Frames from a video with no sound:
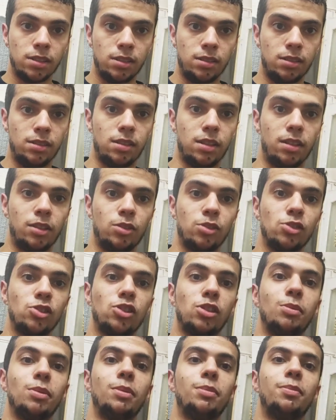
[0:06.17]
ازيكم يا
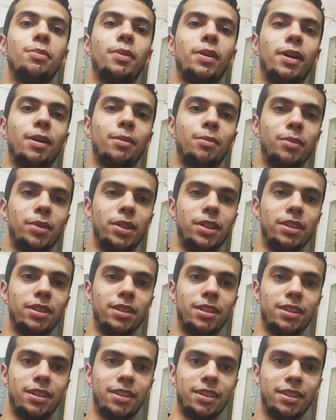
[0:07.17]
شباب عاملين
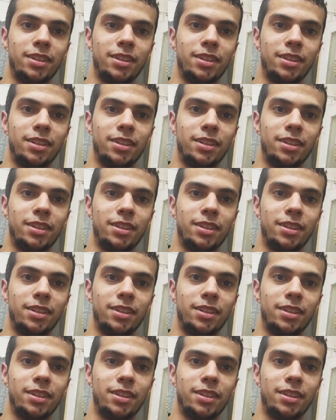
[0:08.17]
ايه